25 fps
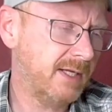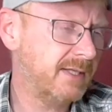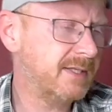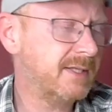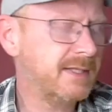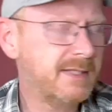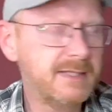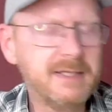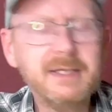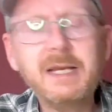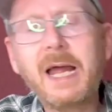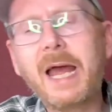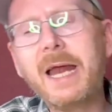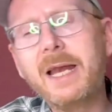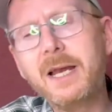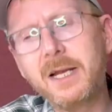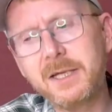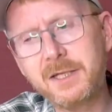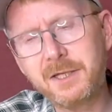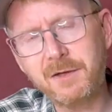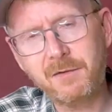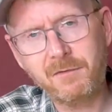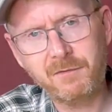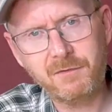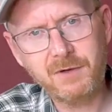Also es sind
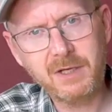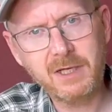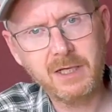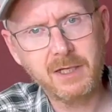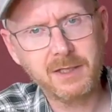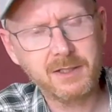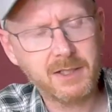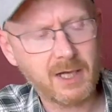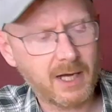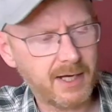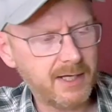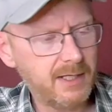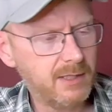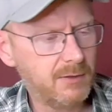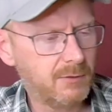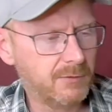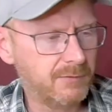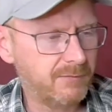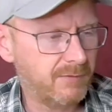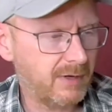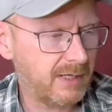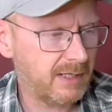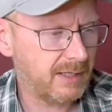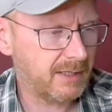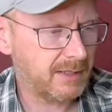relativ viele Teile
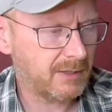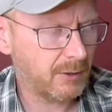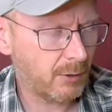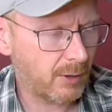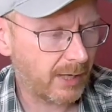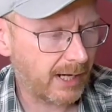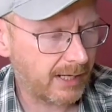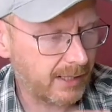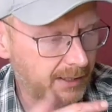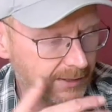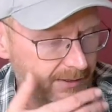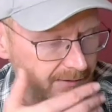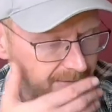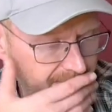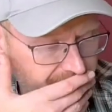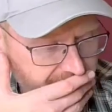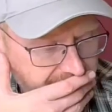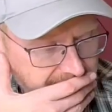und weil da doch relativ